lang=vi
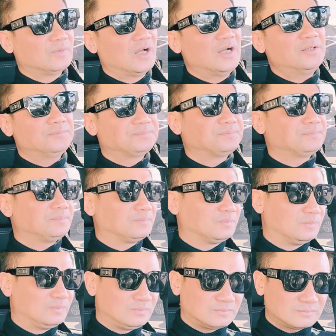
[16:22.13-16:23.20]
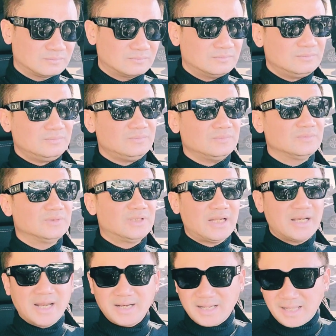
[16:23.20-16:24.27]
đó cho
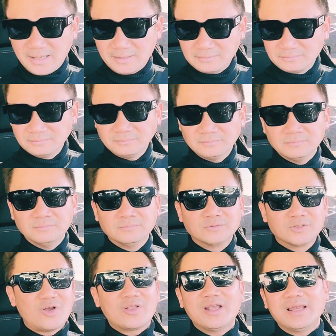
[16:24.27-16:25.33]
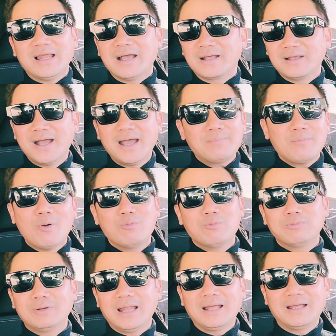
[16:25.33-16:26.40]
nên là coi như là hết
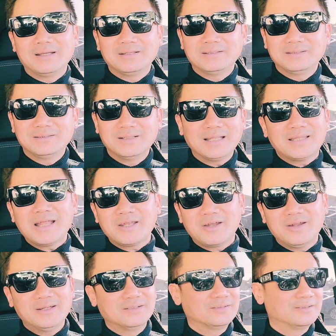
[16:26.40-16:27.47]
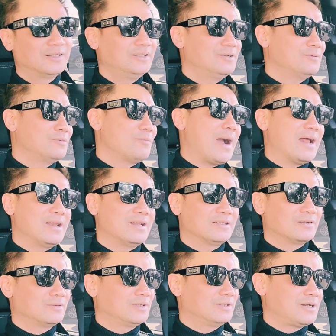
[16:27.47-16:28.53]
bùng là hết tết rồi nhưng mùng ba
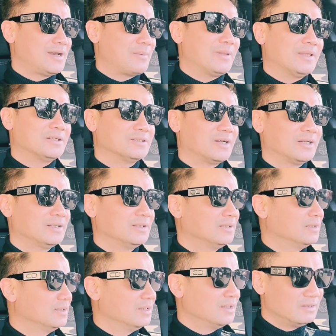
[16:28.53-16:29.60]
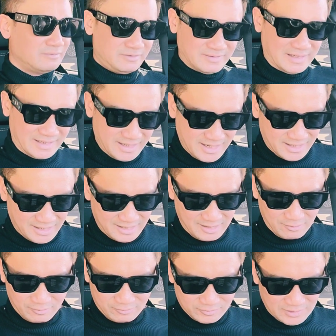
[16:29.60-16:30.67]
là trở lại bình thường rồi vì vậy cho nên là
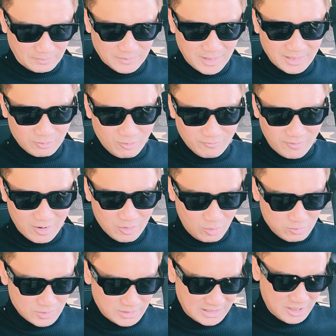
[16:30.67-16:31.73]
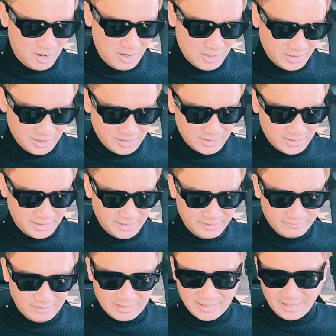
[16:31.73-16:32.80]
sắp tới thì quốc võ cũng sẽ có những cái
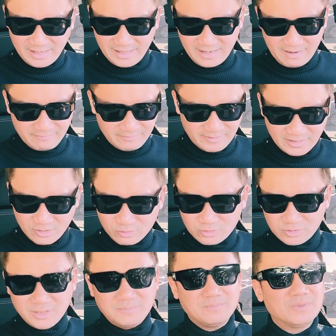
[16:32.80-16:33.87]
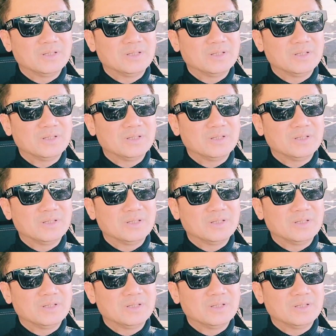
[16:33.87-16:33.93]
vấn đề làm về youtube